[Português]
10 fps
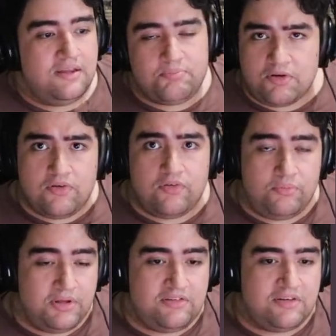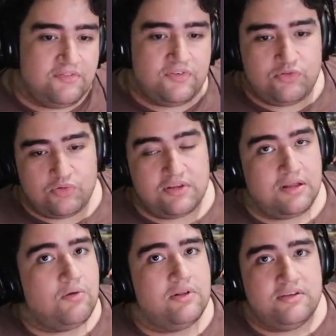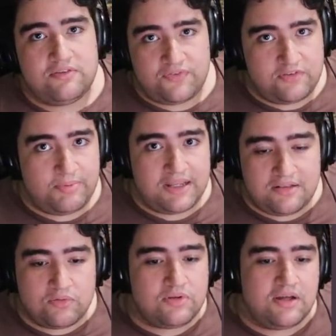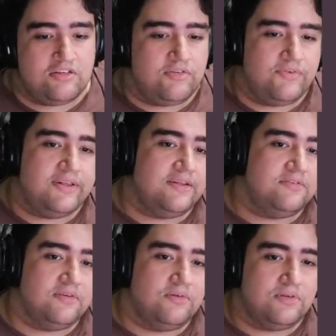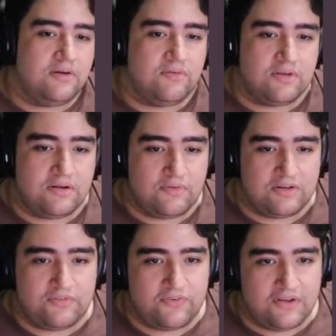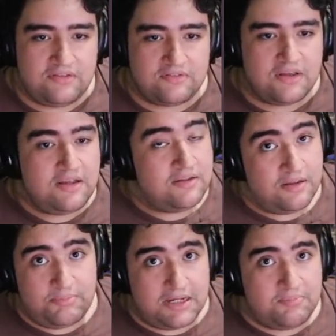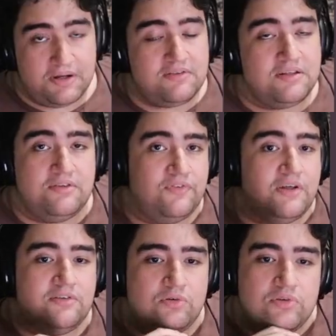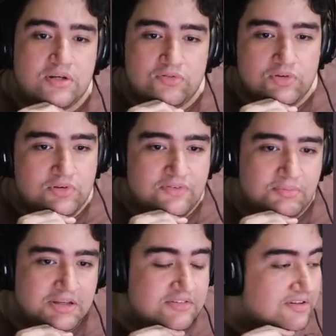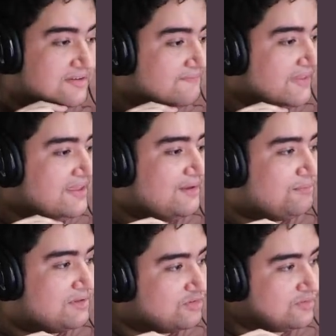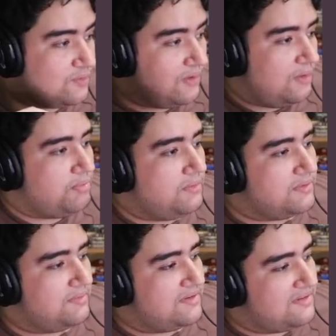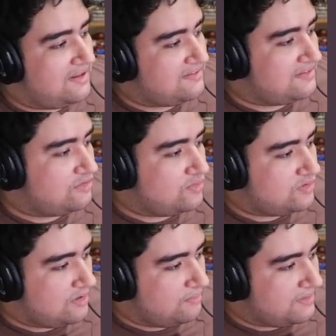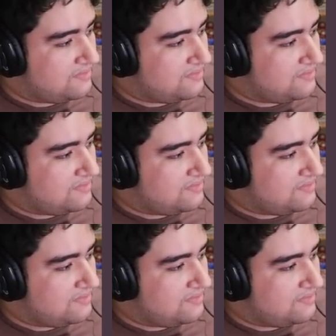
E provavelmente, né, visto que tá rolando esse feedback tão negativo em relação, né, ao que a Riot fez, é bem capaz que eles façam alterações novamente, né? Mas qual é o problema dessa discussão?